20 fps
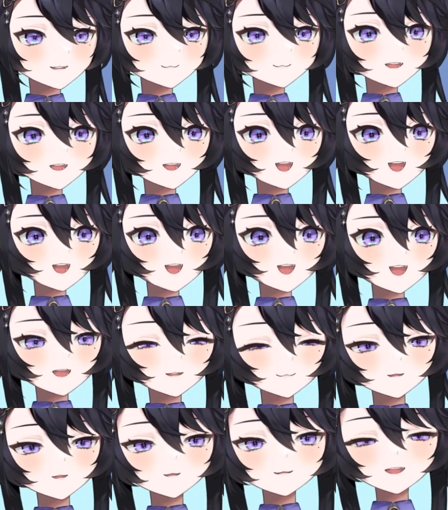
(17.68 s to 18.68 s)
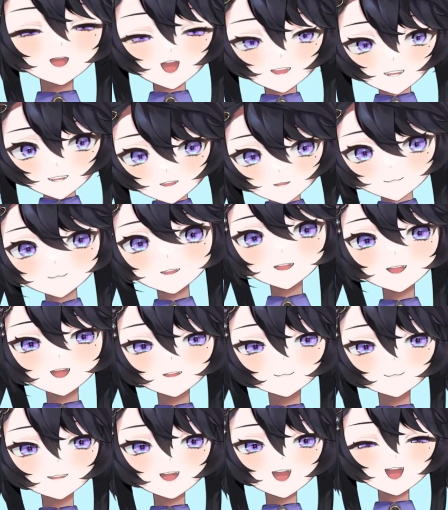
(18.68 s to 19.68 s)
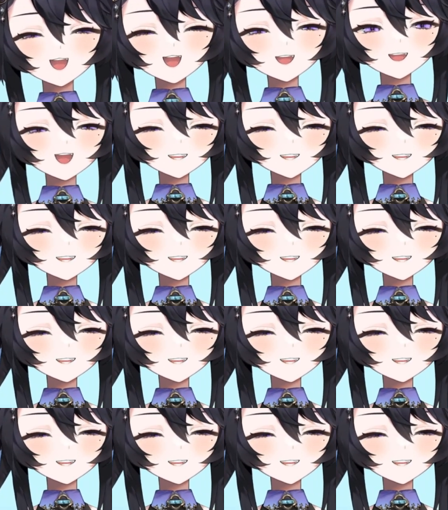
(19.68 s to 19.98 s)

เวลามีโอกาสได้คุยกันไหมคะ อยาก